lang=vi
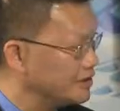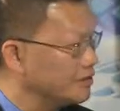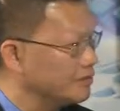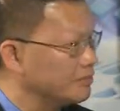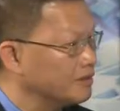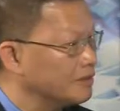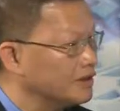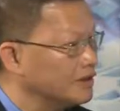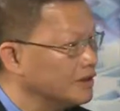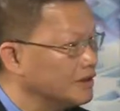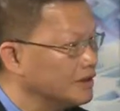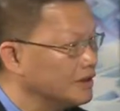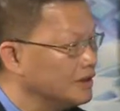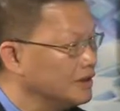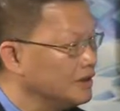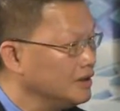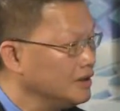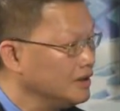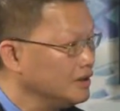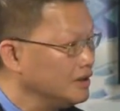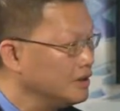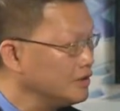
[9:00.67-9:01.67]
cũng nói là
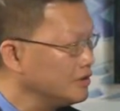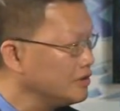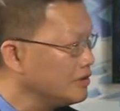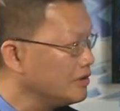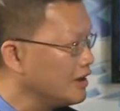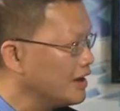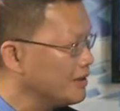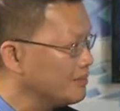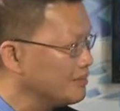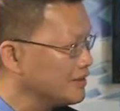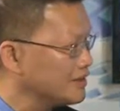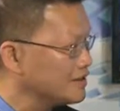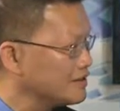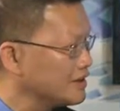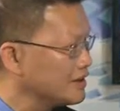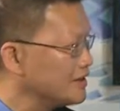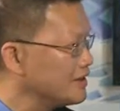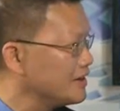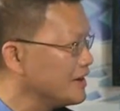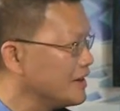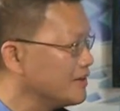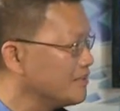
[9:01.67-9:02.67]
ít có ai mà
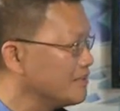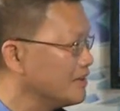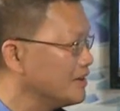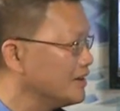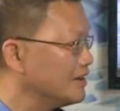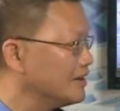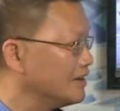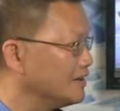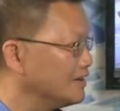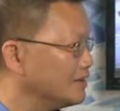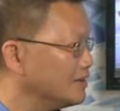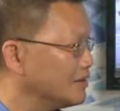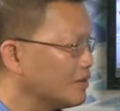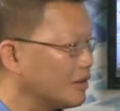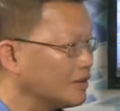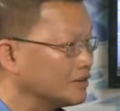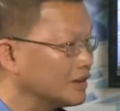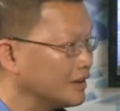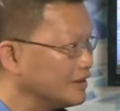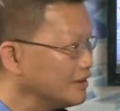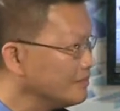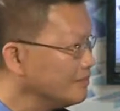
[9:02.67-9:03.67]
sinh ra mà
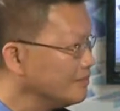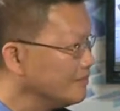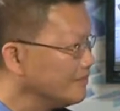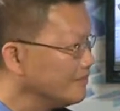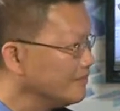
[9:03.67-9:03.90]
khó tánh lắm,